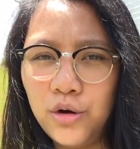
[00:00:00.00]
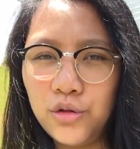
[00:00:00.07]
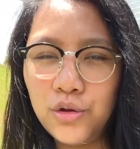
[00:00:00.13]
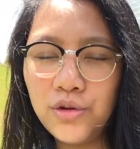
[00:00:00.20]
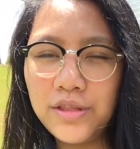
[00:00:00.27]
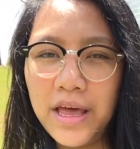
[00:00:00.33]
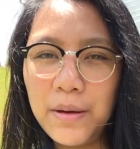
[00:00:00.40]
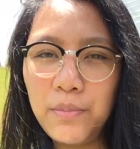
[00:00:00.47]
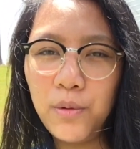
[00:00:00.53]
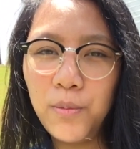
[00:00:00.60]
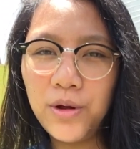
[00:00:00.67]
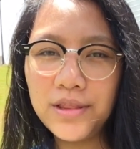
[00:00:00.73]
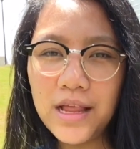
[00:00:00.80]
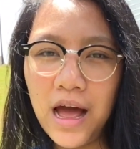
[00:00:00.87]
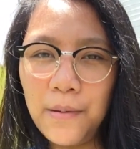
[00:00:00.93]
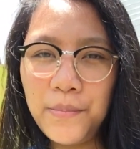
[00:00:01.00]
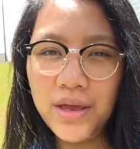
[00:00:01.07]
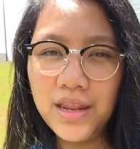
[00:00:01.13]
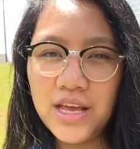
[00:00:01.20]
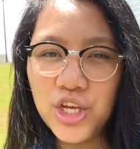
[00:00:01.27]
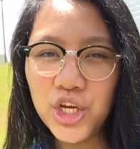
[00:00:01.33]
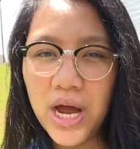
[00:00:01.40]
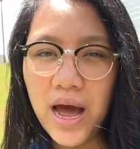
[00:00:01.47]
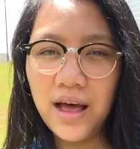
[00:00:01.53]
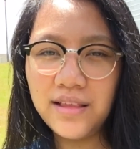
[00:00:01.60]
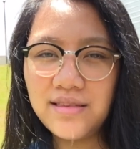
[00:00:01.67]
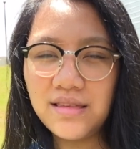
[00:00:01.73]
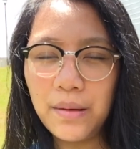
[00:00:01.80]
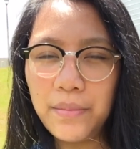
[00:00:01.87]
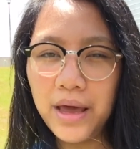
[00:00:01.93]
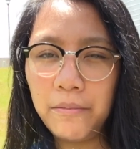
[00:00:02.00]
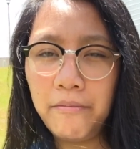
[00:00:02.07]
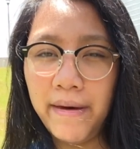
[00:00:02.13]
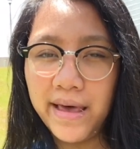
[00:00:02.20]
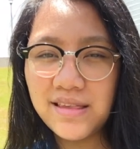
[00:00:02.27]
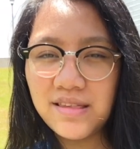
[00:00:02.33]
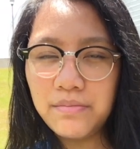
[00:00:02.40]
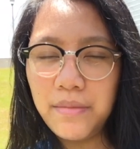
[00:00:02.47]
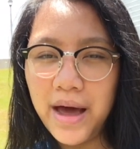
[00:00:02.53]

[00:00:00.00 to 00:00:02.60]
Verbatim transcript: Today pupunta kami ni Jan sa my Best